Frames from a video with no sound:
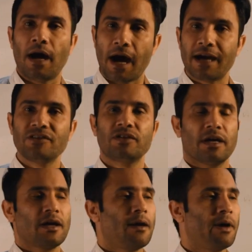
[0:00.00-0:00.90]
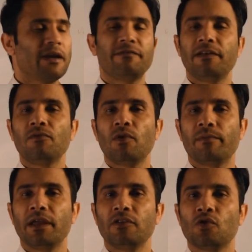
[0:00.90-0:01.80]
आज तक हमारी फिल्मों
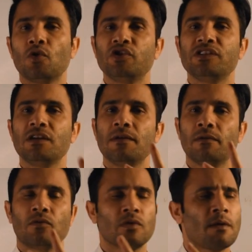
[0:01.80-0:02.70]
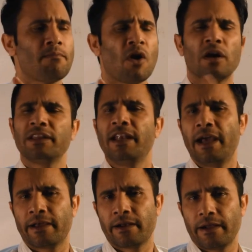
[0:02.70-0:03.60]
में दो चीज़ें उनका बहुत ही
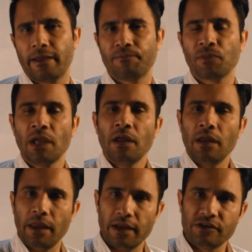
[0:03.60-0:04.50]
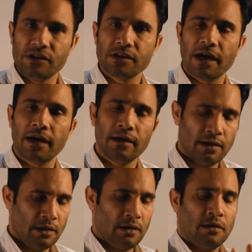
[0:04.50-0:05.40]
लैक रहा है एक चीज़ का
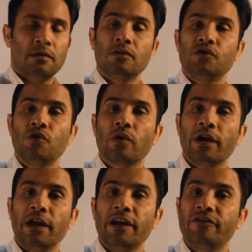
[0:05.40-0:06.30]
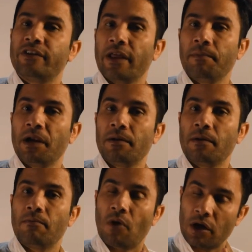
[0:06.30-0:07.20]
जो कि इंटरटेनमेंट
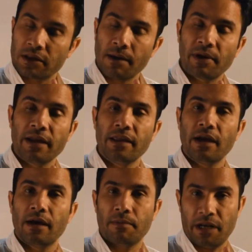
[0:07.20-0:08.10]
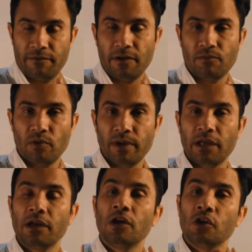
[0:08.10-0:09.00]
बहुत कम रही है हमारी फिल्मों में
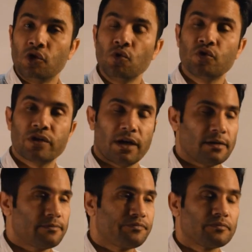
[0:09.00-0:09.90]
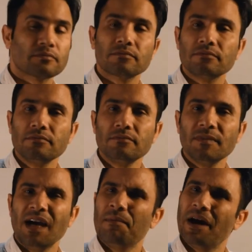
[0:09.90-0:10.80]
दूसरा
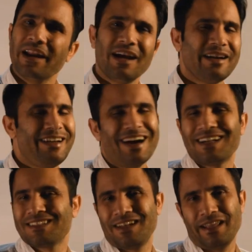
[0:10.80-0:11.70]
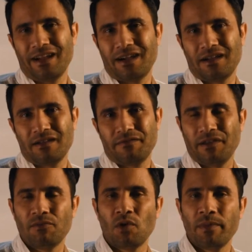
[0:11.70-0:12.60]
हमारे यहाँ डांस नहीं रहा
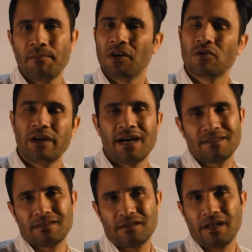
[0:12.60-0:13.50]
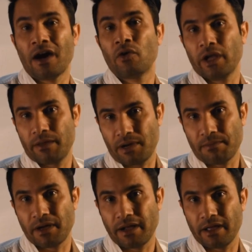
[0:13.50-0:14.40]
फिल्मों में बिल्कुल डांस ना होने के
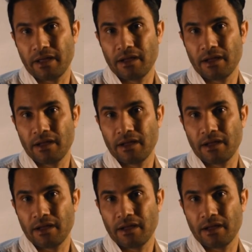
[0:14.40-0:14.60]
बराबर है